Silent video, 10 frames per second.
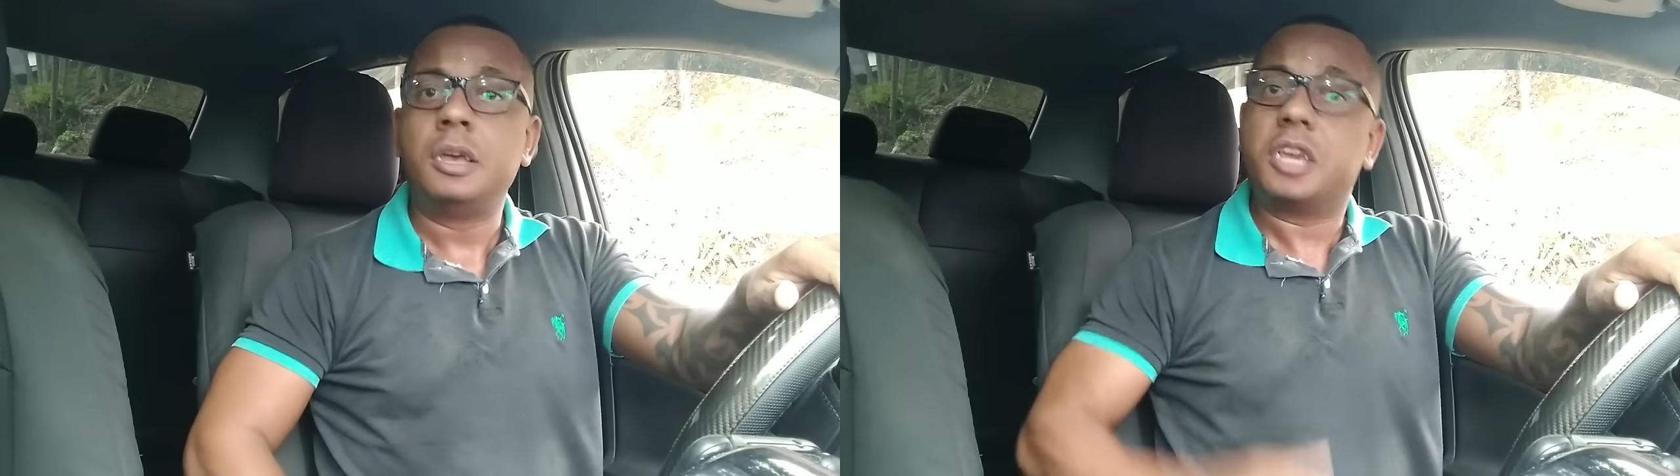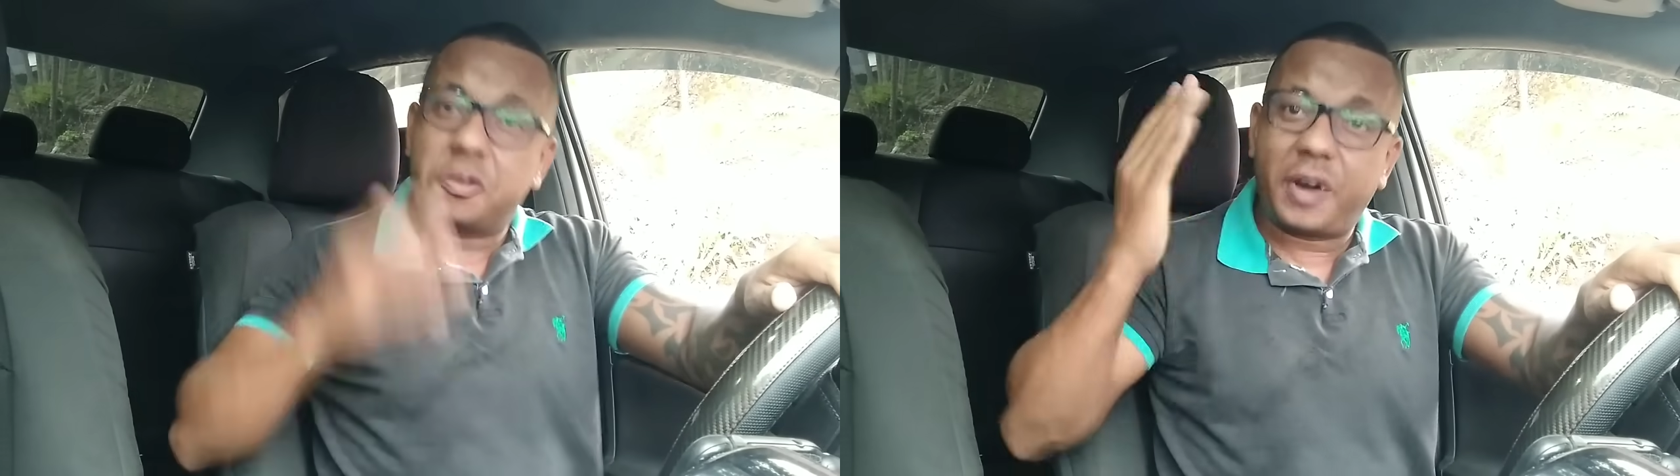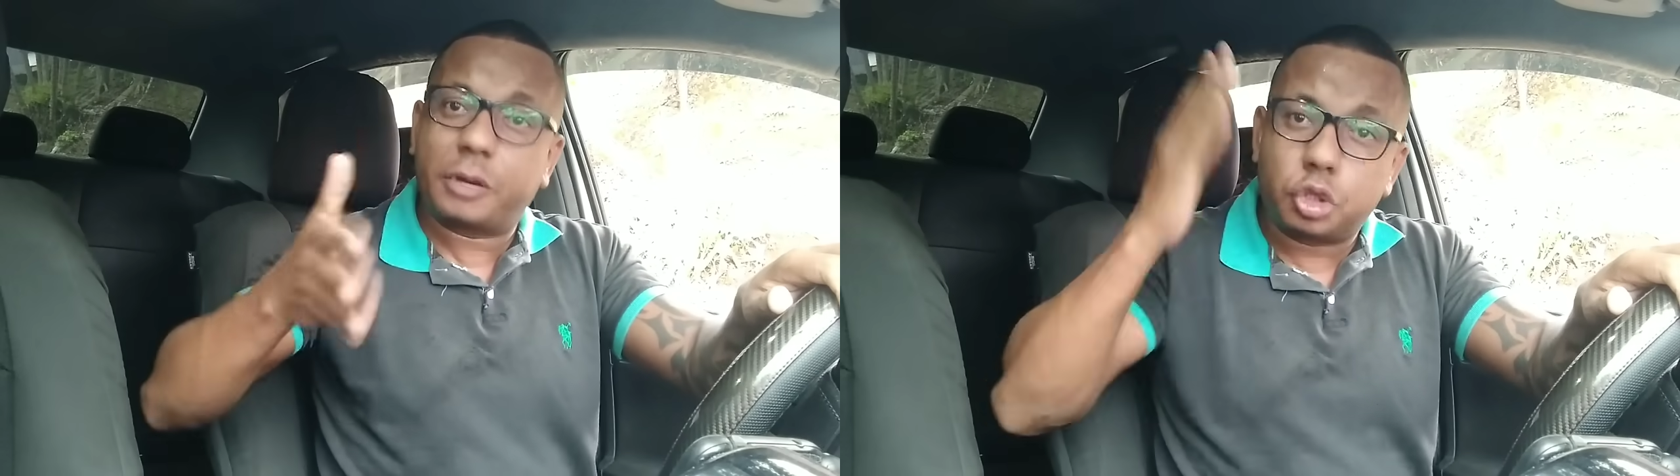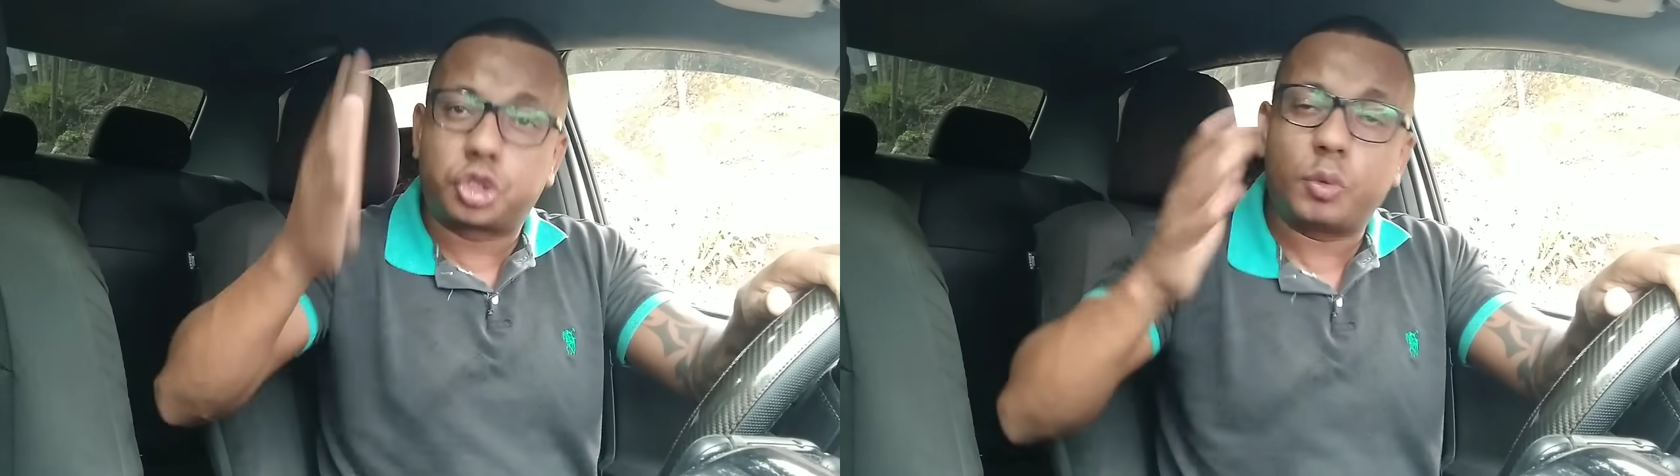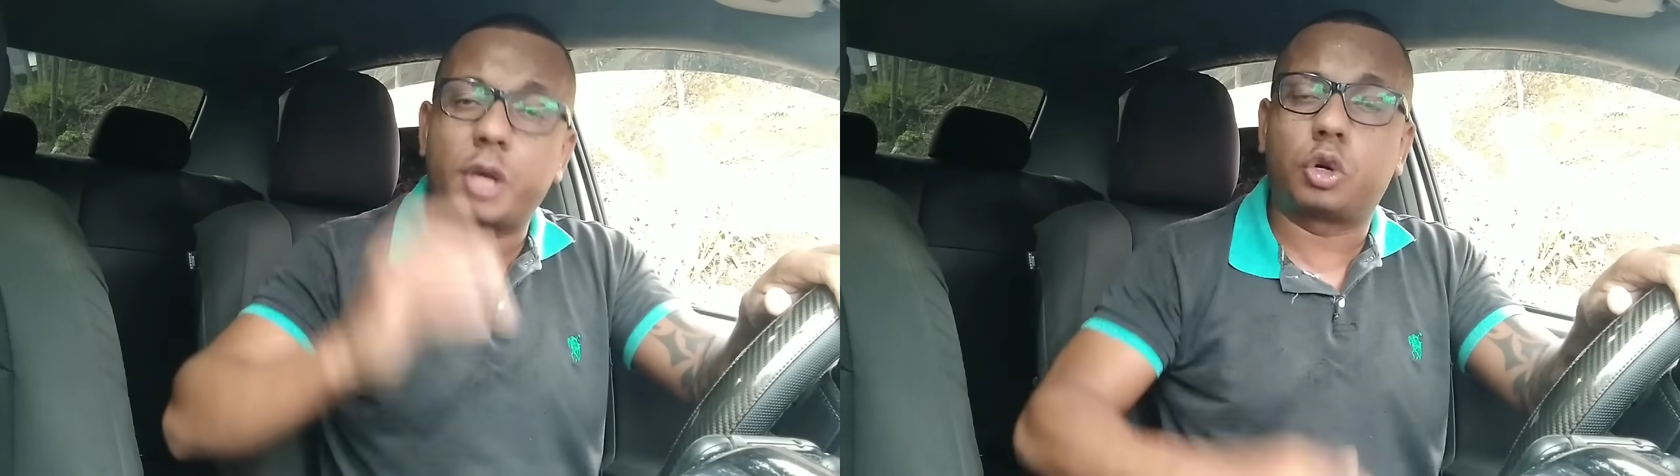E vai
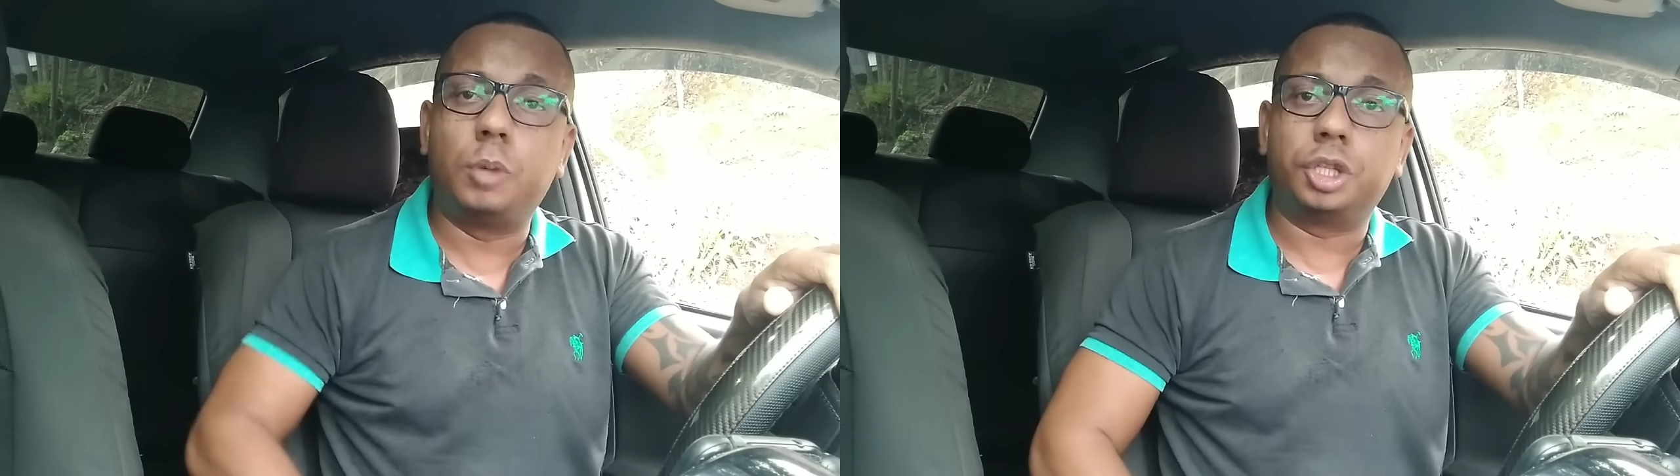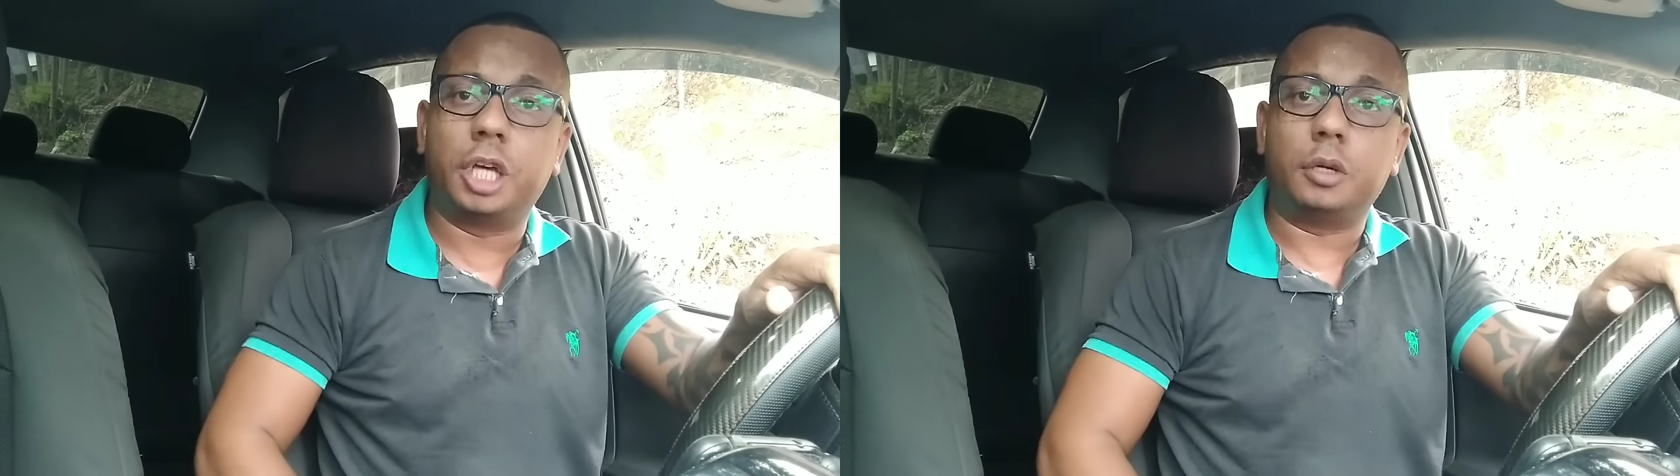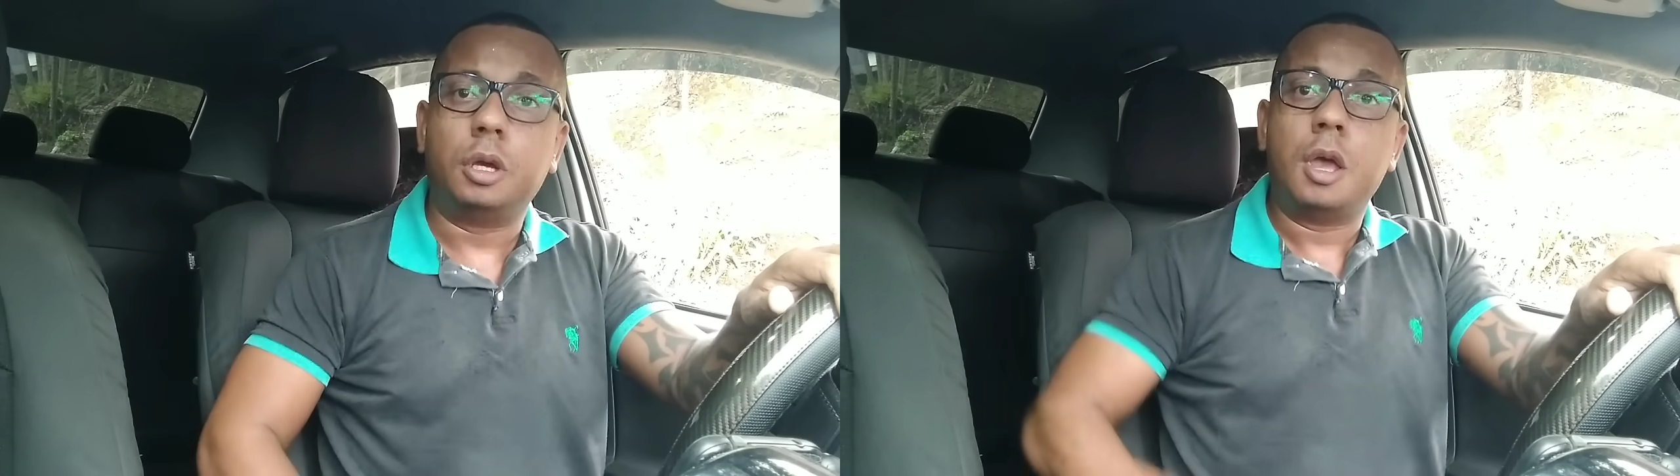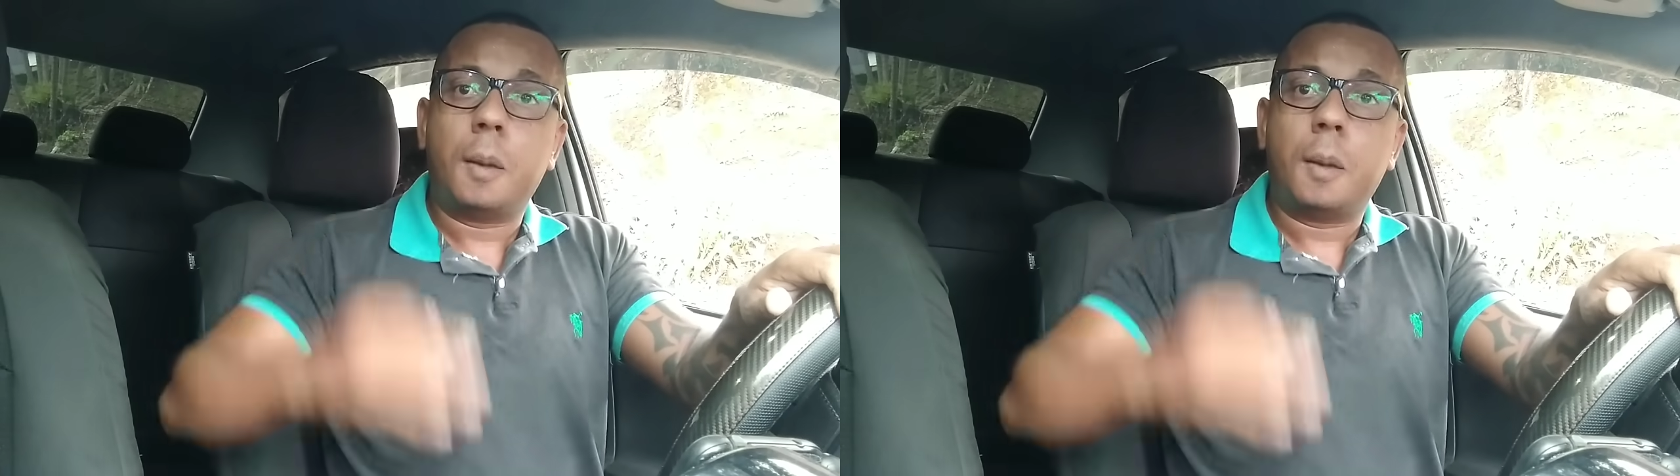continuar incomodando.